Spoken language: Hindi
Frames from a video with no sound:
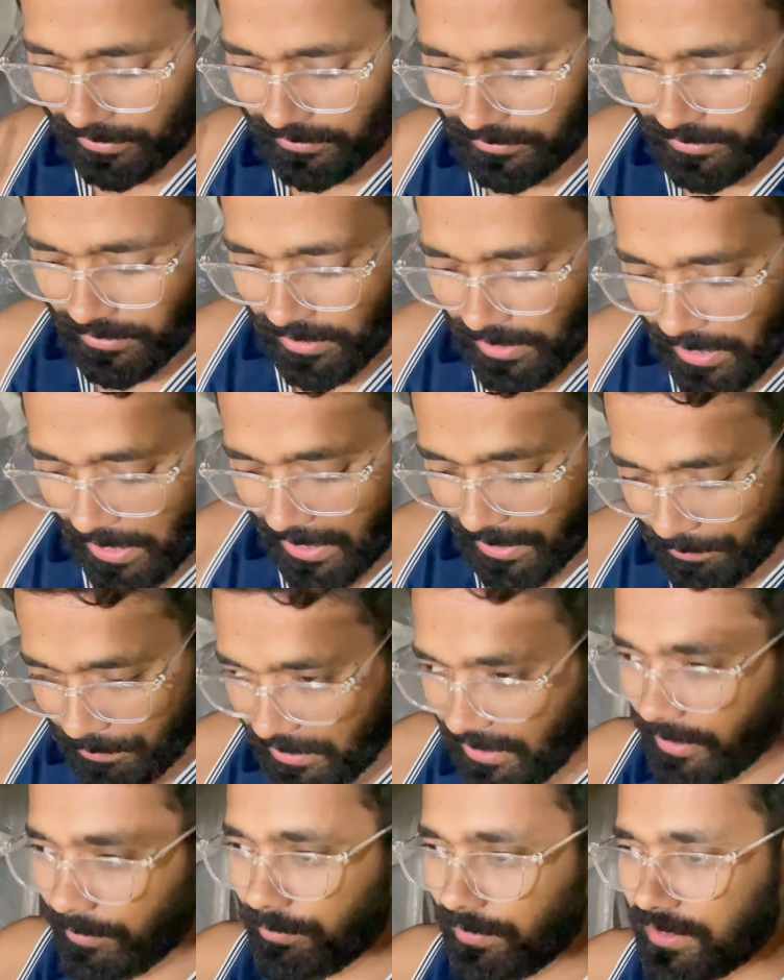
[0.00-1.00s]
बाद अभी
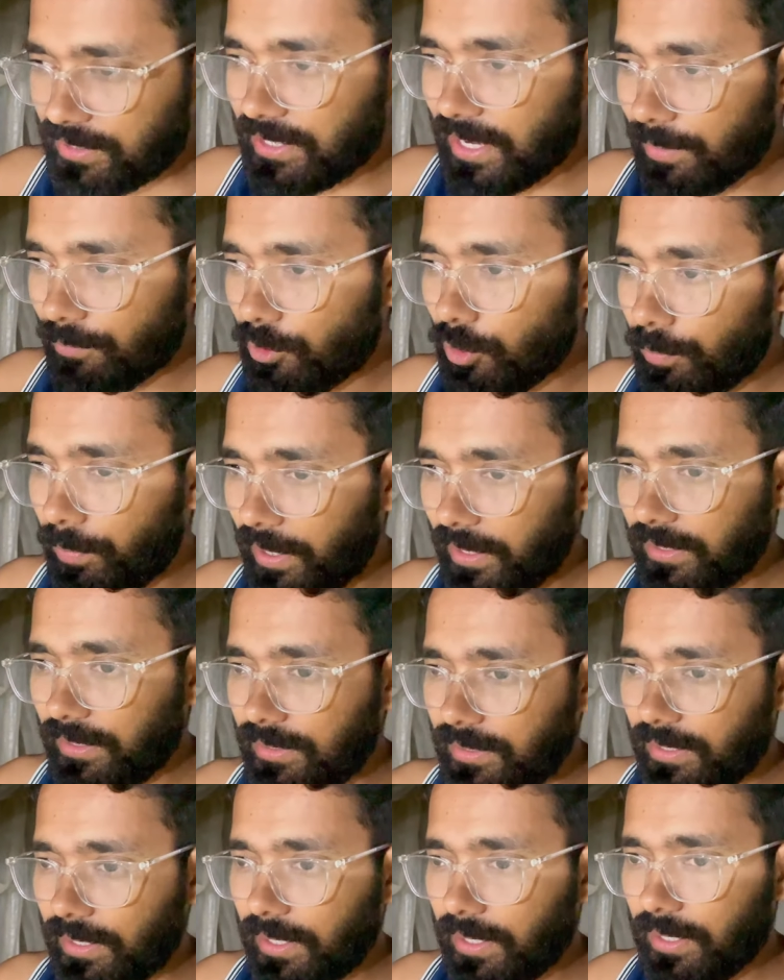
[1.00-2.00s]
हमने शाम को पानी
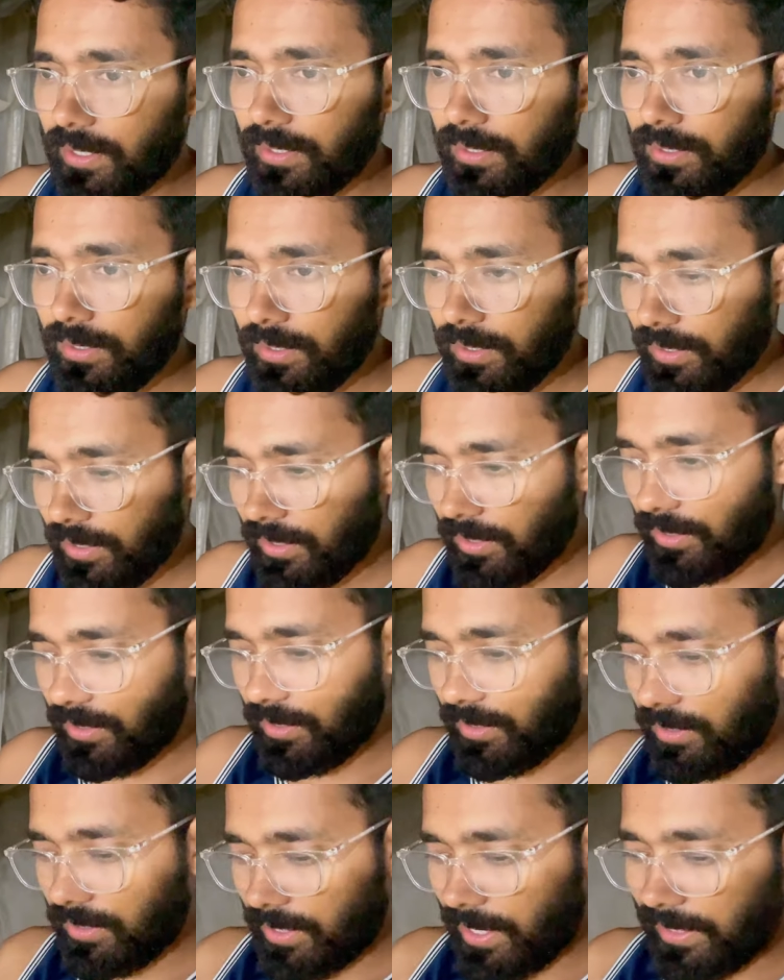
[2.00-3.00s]
दिया है
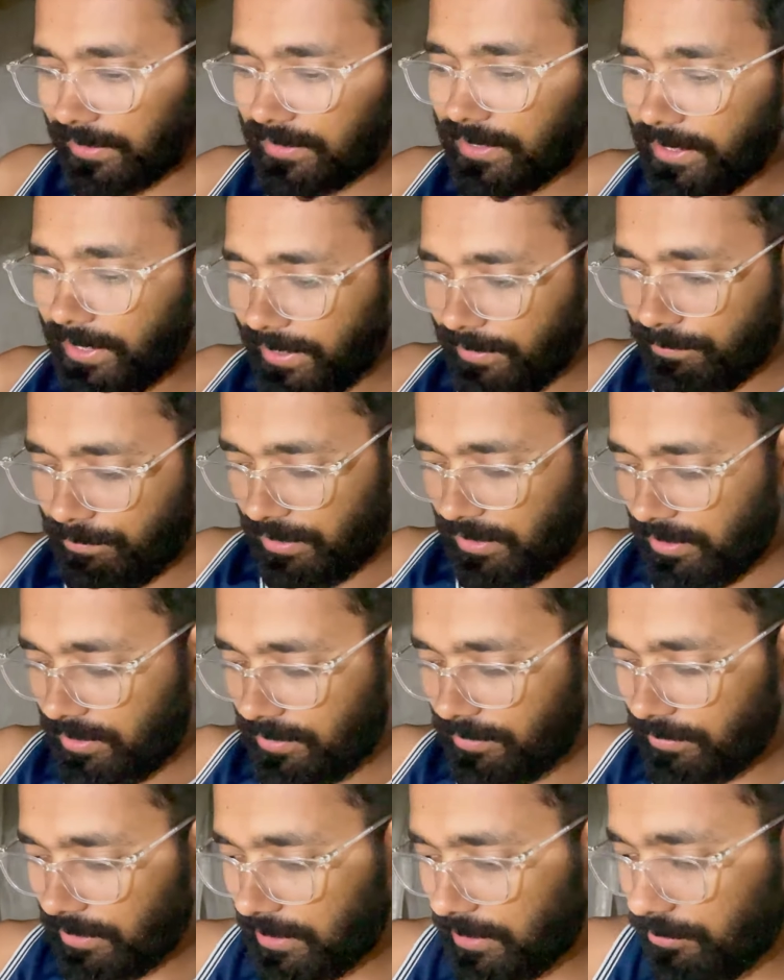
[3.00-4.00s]
रात के टाइम पे
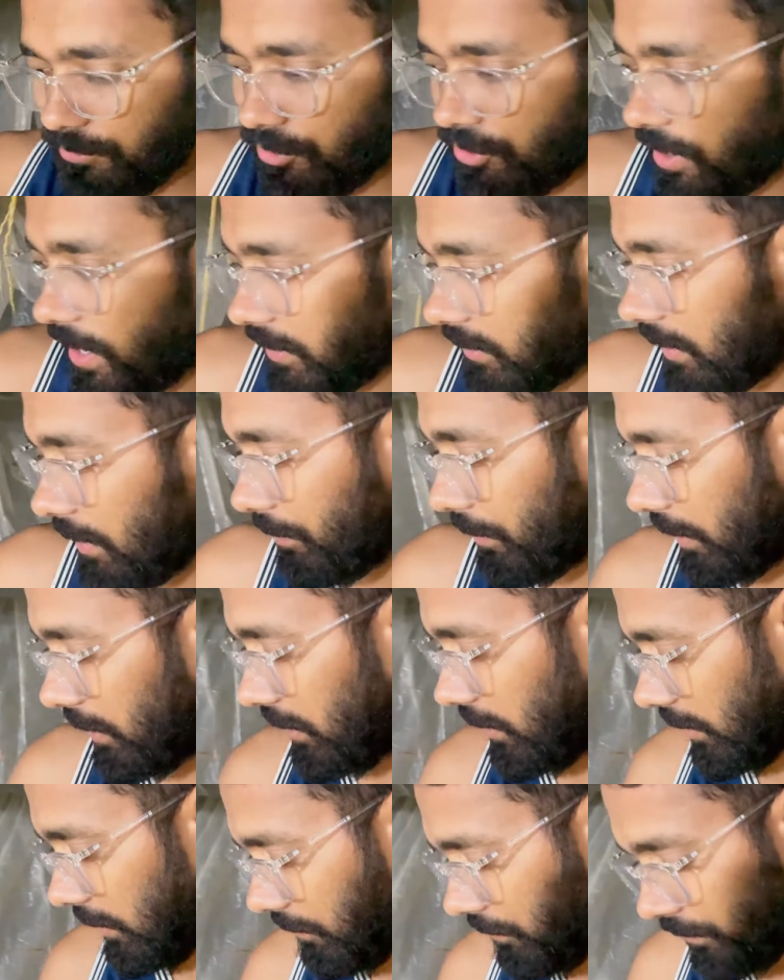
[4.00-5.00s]
मतलब जो रात का
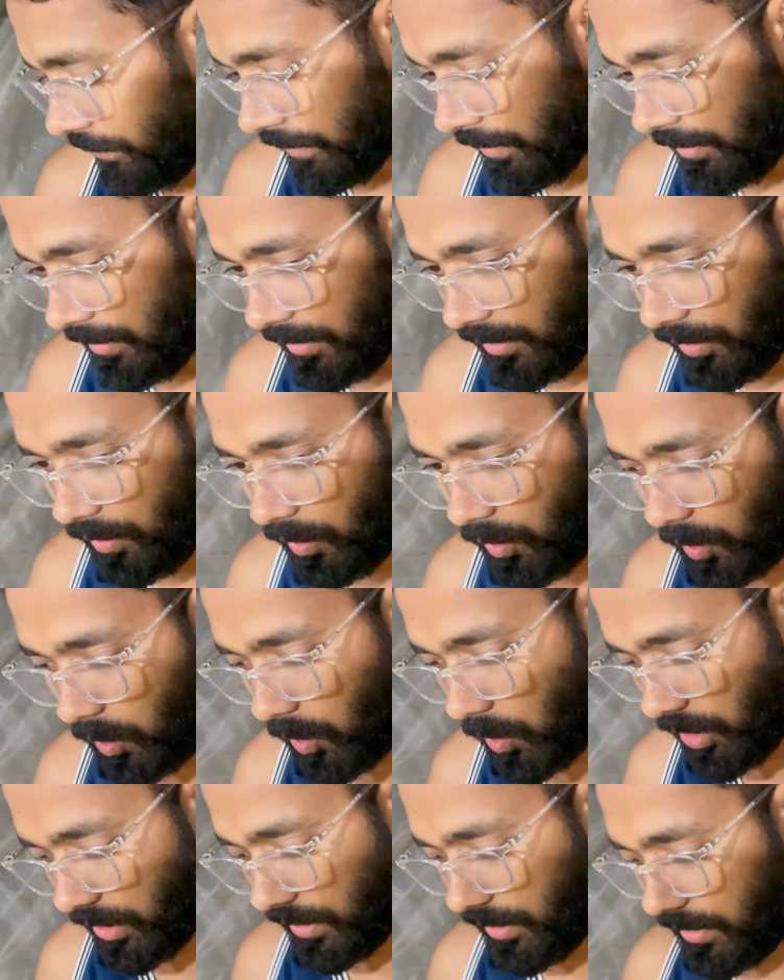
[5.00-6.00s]
पानी है
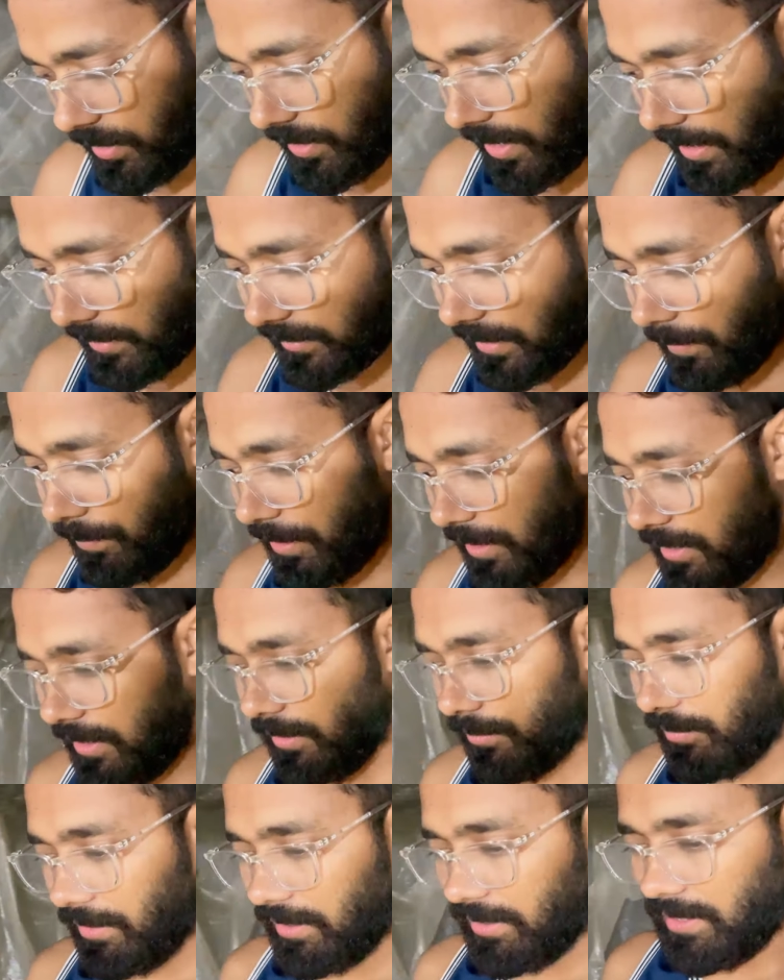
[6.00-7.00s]
और रात का पानी
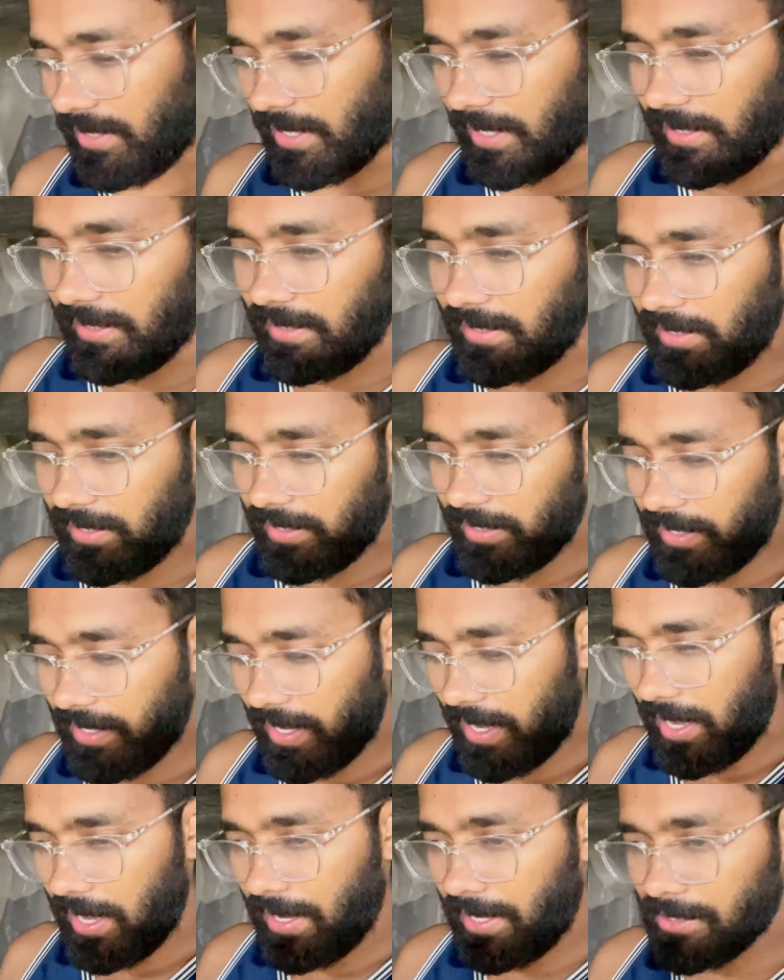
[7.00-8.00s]
हमने दिया इन्हें
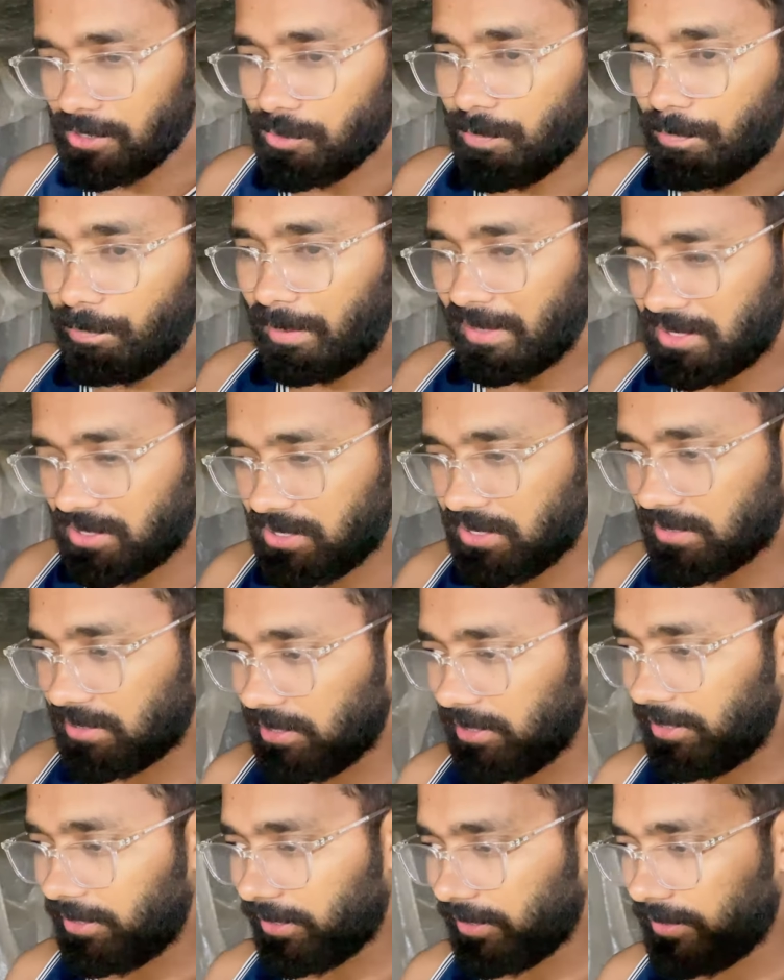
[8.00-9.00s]
आज 25
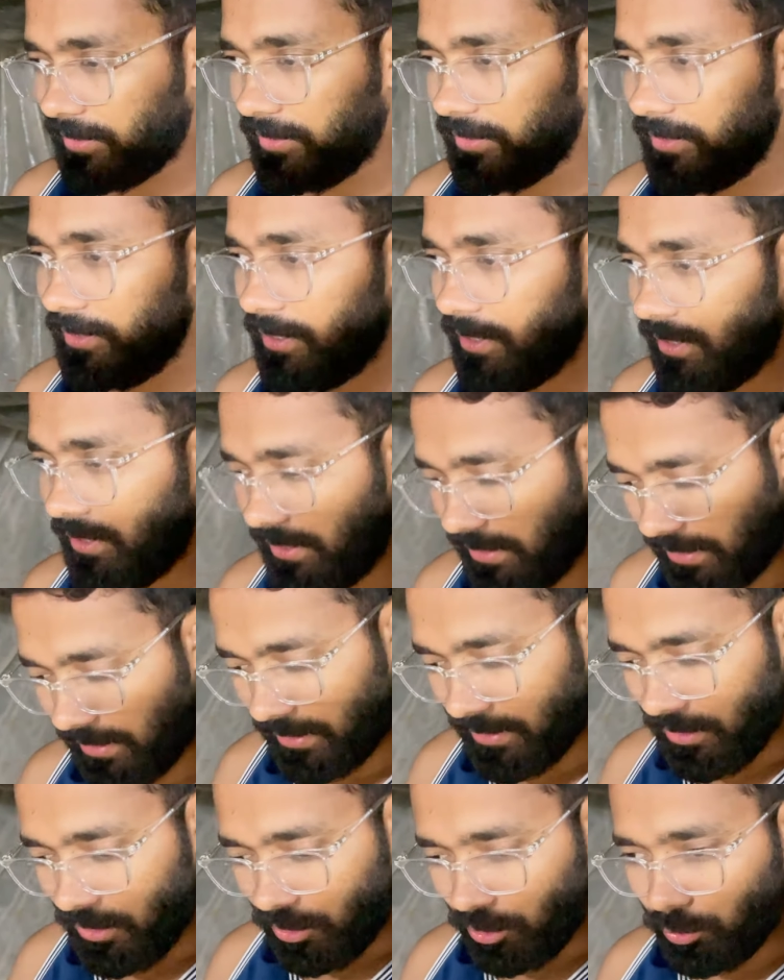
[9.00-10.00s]
लीटर ठीक है
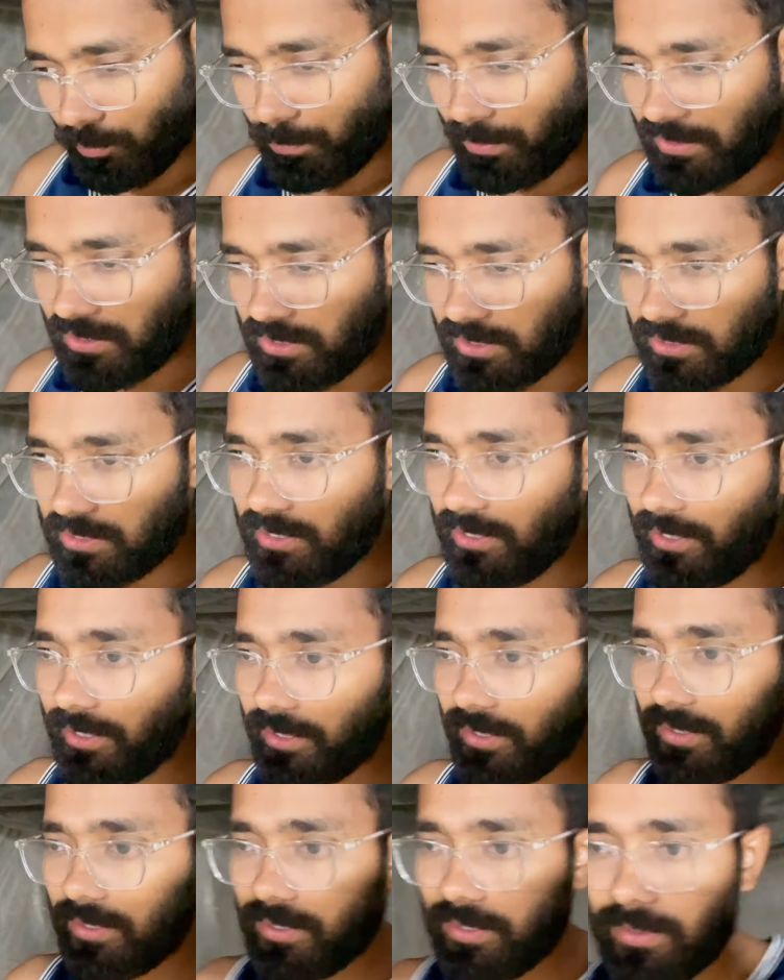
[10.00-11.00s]
तो 25 लीटर